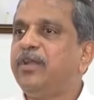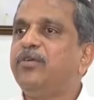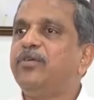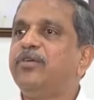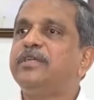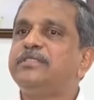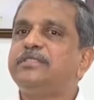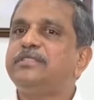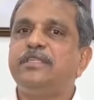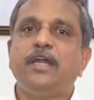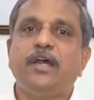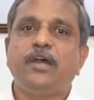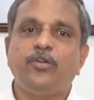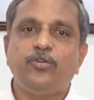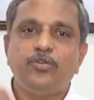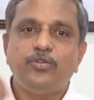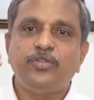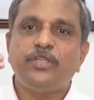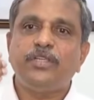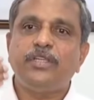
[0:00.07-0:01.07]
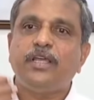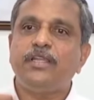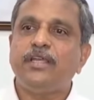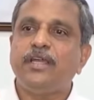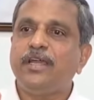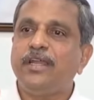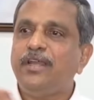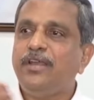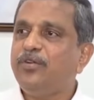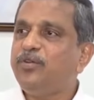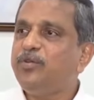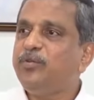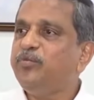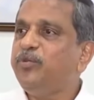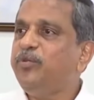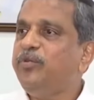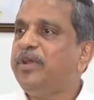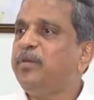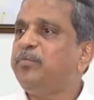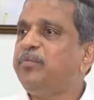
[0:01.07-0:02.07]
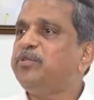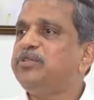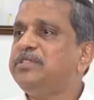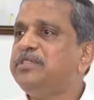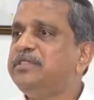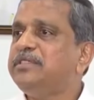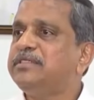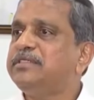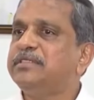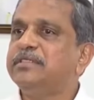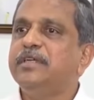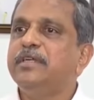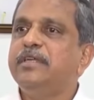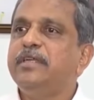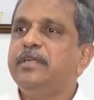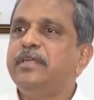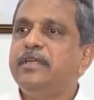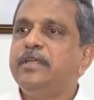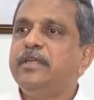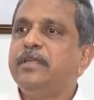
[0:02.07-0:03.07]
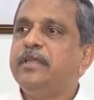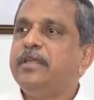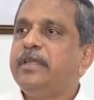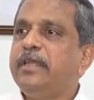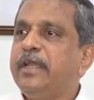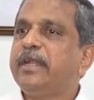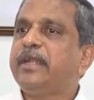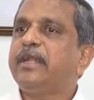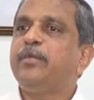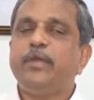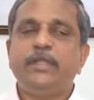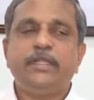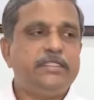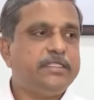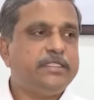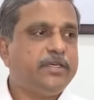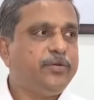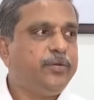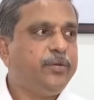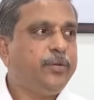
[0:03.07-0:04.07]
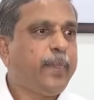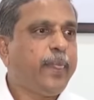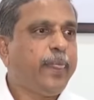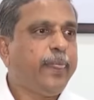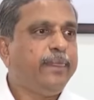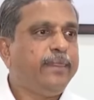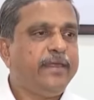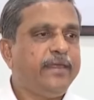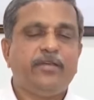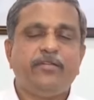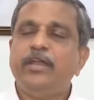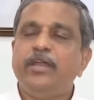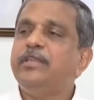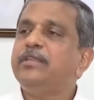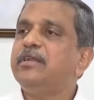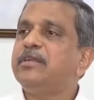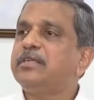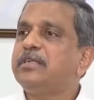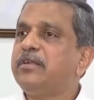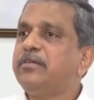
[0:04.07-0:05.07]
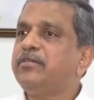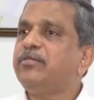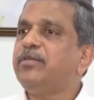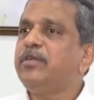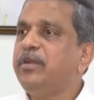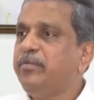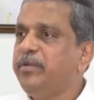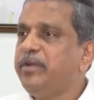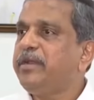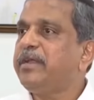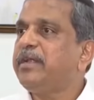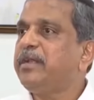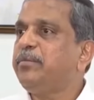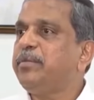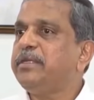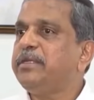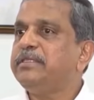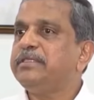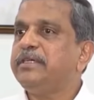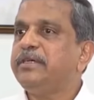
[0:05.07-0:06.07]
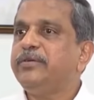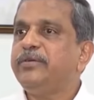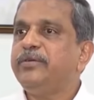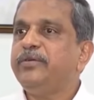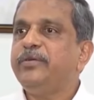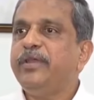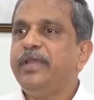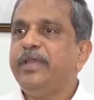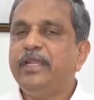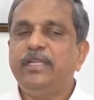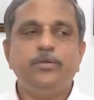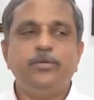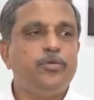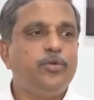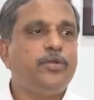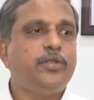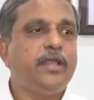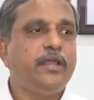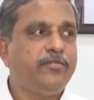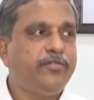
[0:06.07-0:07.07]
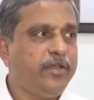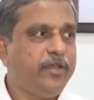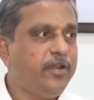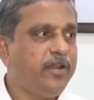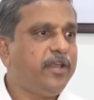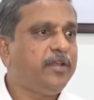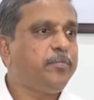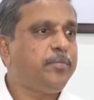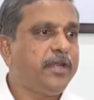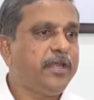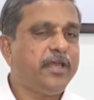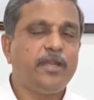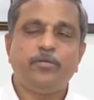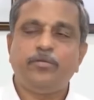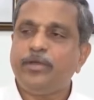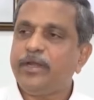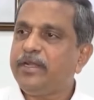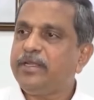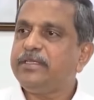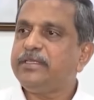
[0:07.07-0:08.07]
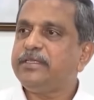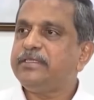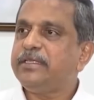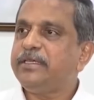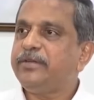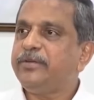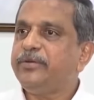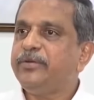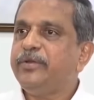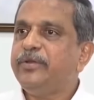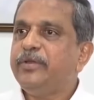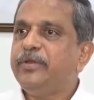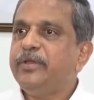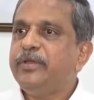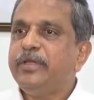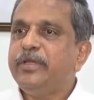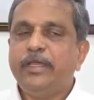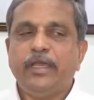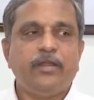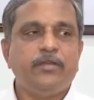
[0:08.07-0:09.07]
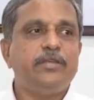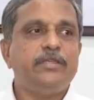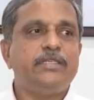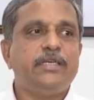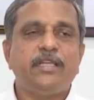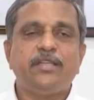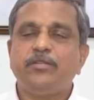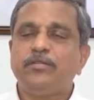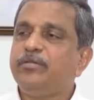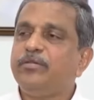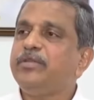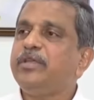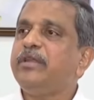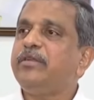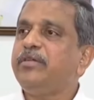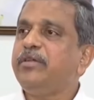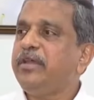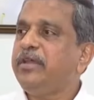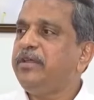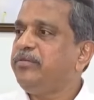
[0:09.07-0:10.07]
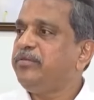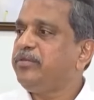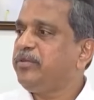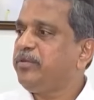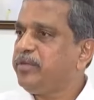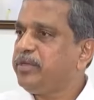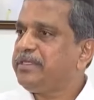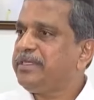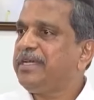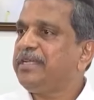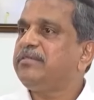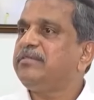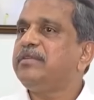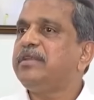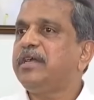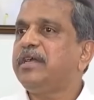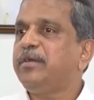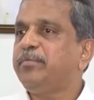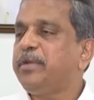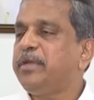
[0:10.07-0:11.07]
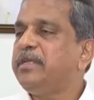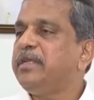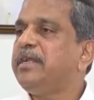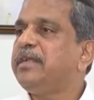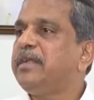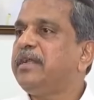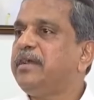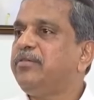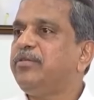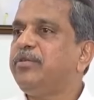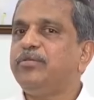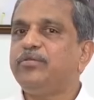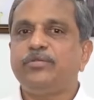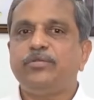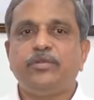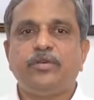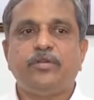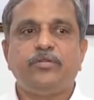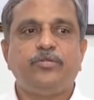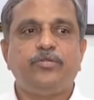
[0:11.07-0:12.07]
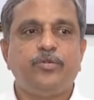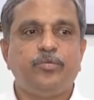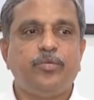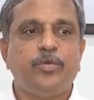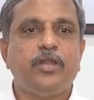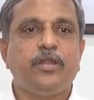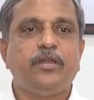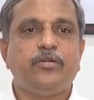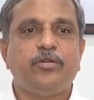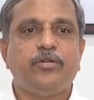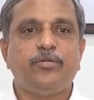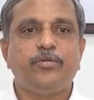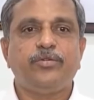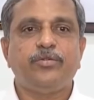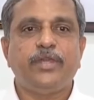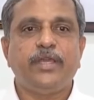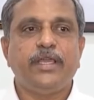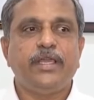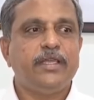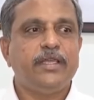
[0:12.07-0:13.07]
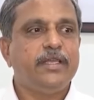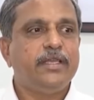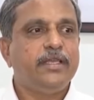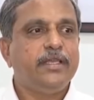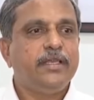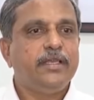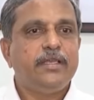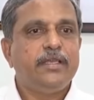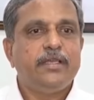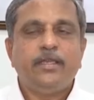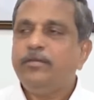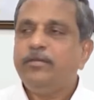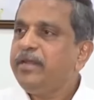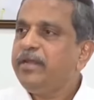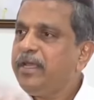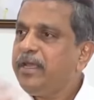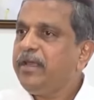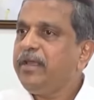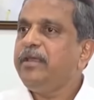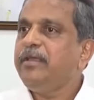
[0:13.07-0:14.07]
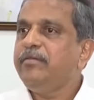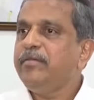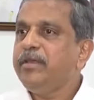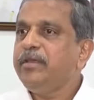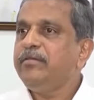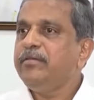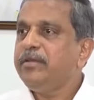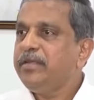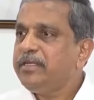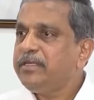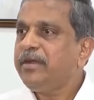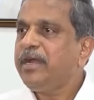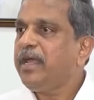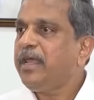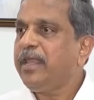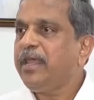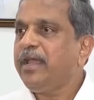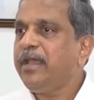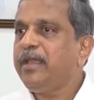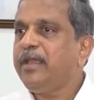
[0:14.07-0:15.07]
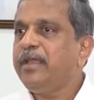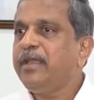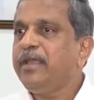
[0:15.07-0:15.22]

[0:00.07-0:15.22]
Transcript: ఆరోగ్యశ్రీ ఆ రోజు ఉన్న దాని దగ్గర ఈరోజు మూడు వేల ప్రొసీజర్స్ ఎట్లా పెంచారు ఇరవై ఐదు లక్షల వరకు లిమిట్ ఎట్లా పెంచారు ఎలిజిబిలిటీ ఫైవ్ ల్యాక్ పర్ యానం ఎట్లా చేశారు ఎనభై శాతం ఎనభై ఐదు తొంభై శాతం దాకా ప్రజలు ఎట్లా కవర్ అవుతున్నారు కుటుంబాలు కవర్ అవుతున్నాయి ఇవన్నీ ఇవి నిజం కదా